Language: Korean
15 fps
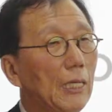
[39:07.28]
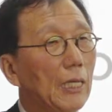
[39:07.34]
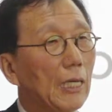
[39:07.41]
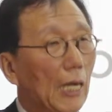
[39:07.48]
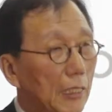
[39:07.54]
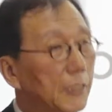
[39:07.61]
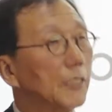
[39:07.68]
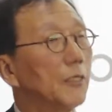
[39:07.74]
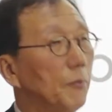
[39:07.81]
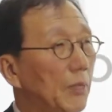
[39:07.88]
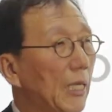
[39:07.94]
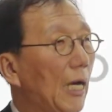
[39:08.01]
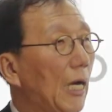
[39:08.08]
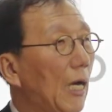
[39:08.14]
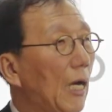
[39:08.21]

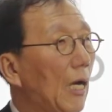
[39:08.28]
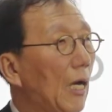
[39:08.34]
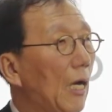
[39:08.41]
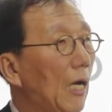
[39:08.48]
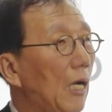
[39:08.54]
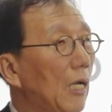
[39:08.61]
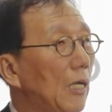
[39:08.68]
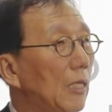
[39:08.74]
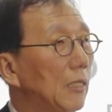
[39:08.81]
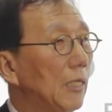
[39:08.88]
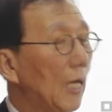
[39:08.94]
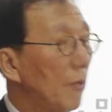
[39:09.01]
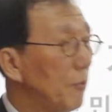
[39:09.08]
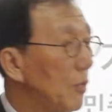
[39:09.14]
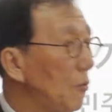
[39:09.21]
갈등입니다.
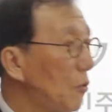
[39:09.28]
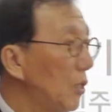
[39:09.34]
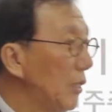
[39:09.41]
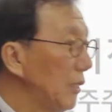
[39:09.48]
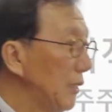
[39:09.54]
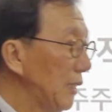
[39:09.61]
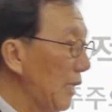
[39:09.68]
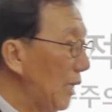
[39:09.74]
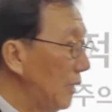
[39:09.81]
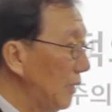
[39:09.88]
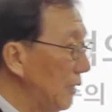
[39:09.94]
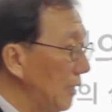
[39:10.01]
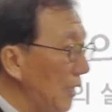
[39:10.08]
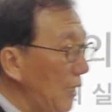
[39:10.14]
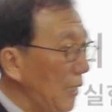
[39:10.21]
대한민국은
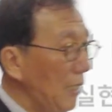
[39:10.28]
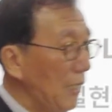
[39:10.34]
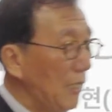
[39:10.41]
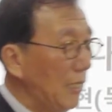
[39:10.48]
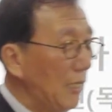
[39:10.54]
갈등이